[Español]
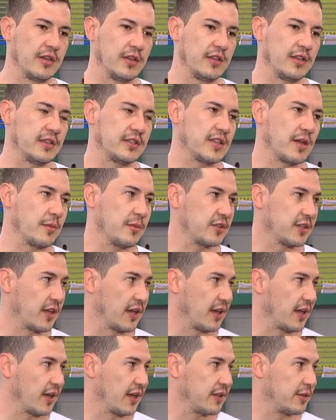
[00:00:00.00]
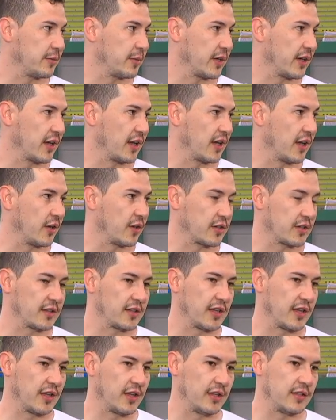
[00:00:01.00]
Ya estamos a la espera de la orden
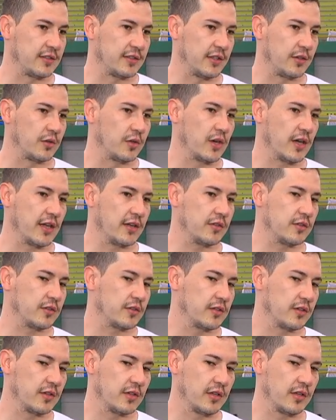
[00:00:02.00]
del cirujano